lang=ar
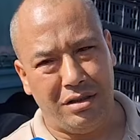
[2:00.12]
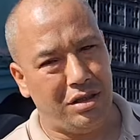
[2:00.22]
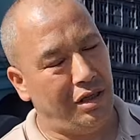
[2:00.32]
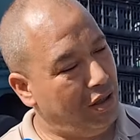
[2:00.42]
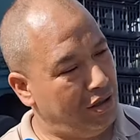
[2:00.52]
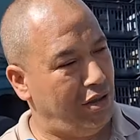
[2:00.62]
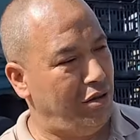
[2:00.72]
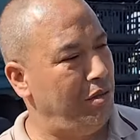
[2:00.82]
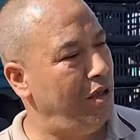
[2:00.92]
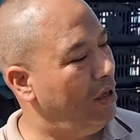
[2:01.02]
السلعه
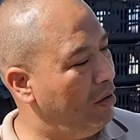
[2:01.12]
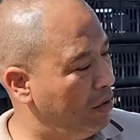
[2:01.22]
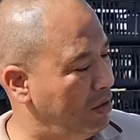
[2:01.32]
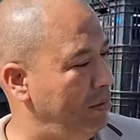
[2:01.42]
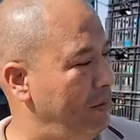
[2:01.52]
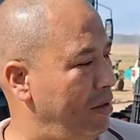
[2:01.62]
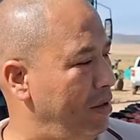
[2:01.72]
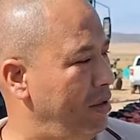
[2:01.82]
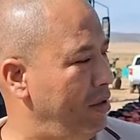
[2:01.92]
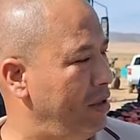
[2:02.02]
نتاعو مليحه ويخدم
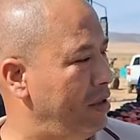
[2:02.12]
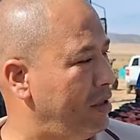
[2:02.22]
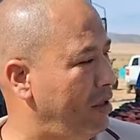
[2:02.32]
آه،